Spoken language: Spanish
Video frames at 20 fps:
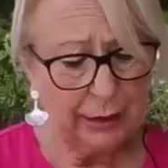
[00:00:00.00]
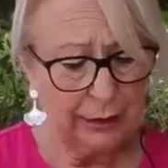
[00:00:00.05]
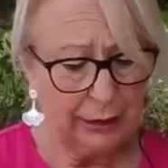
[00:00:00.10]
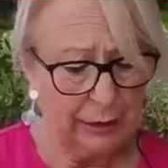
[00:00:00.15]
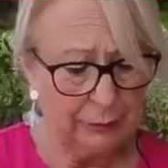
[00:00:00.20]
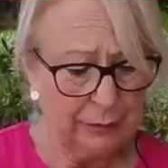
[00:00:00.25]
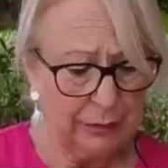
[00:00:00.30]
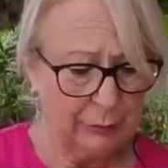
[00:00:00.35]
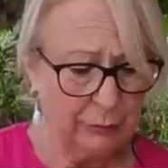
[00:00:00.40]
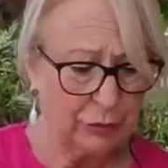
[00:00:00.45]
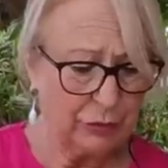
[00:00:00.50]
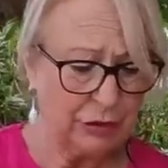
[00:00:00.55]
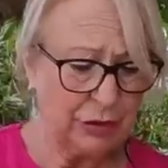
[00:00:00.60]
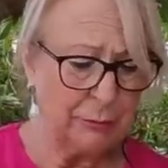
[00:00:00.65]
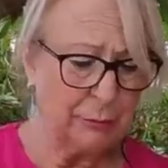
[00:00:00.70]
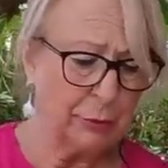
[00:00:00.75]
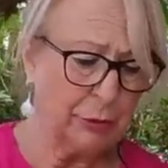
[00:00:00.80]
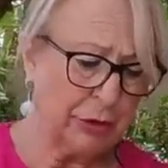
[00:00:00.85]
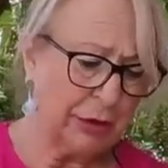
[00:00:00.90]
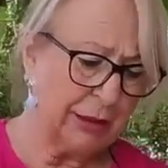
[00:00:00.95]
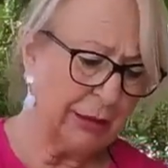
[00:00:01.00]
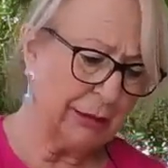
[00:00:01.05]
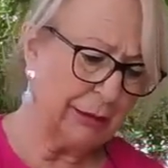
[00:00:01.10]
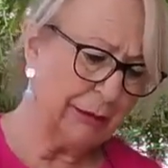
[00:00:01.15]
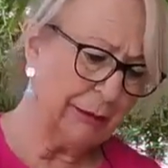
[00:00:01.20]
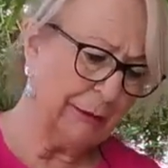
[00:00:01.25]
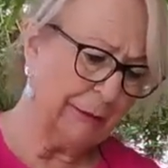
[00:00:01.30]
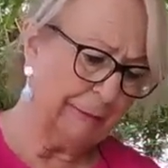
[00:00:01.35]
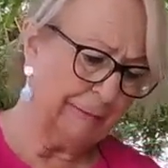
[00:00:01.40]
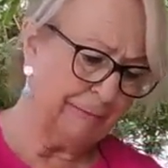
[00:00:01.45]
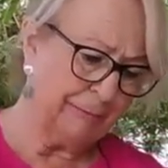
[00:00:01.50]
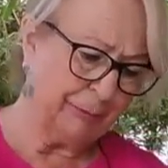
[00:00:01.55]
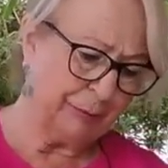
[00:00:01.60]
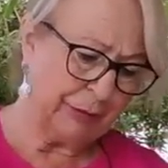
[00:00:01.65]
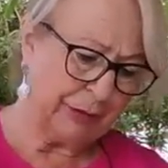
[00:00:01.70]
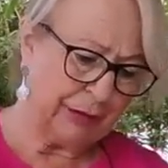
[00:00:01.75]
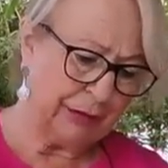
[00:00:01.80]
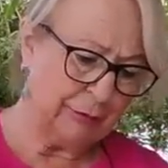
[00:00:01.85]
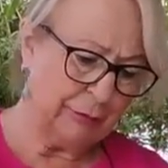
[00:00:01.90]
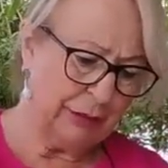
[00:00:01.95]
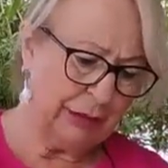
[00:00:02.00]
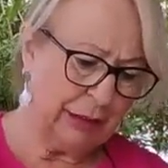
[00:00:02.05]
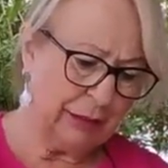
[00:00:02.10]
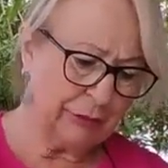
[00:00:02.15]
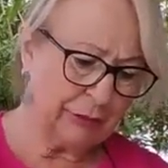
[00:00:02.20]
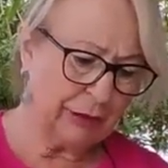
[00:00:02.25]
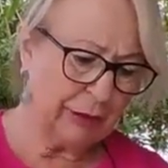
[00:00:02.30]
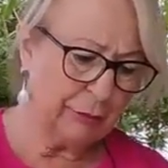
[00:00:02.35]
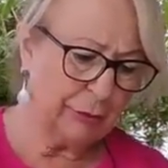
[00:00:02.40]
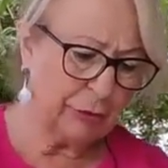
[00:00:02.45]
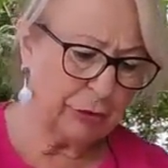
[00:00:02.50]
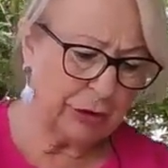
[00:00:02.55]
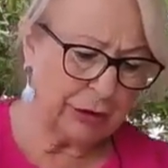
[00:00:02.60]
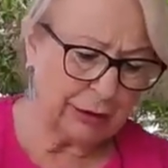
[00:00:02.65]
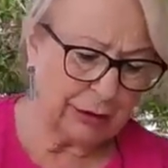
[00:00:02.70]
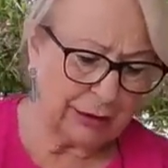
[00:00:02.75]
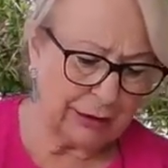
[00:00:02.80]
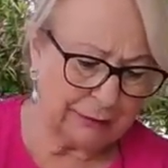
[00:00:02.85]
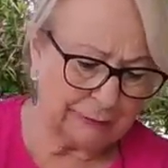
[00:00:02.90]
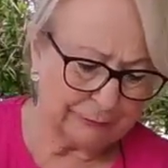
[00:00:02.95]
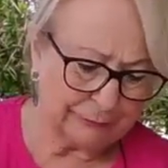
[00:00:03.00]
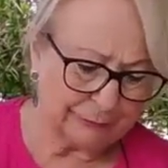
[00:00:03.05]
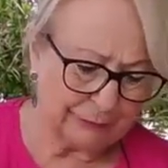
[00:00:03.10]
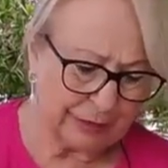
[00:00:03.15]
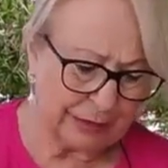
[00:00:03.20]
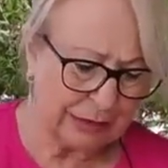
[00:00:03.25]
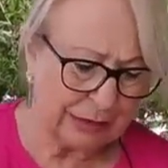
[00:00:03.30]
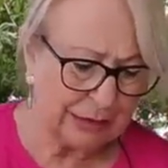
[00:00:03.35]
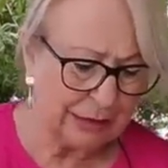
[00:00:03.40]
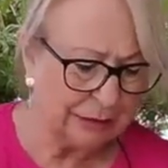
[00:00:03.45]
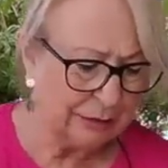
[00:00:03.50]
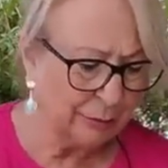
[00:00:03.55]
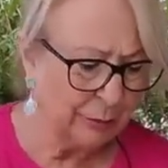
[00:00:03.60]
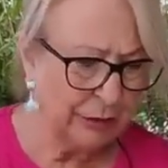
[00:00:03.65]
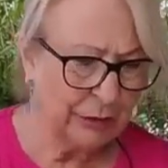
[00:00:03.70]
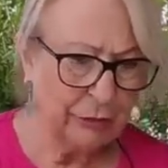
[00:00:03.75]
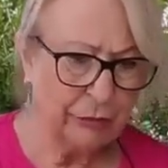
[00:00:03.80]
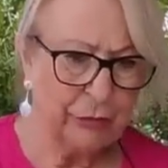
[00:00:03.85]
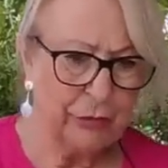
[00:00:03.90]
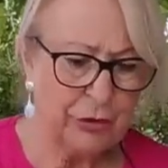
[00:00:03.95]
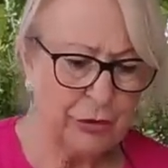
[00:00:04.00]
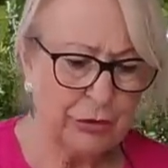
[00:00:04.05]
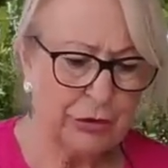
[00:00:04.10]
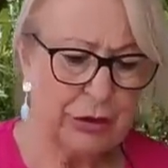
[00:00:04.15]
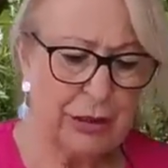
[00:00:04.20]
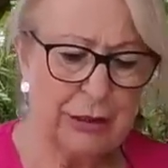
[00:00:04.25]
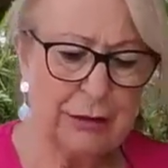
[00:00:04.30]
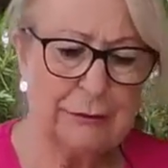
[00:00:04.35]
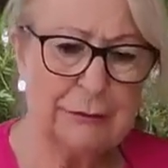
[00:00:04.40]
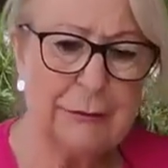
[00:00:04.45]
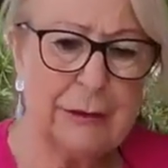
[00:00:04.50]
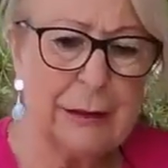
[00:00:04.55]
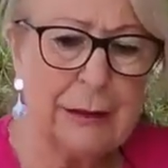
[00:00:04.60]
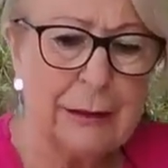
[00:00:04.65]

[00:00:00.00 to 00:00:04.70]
que acabamos de poner y mirad qué bonita, esta es preciosa.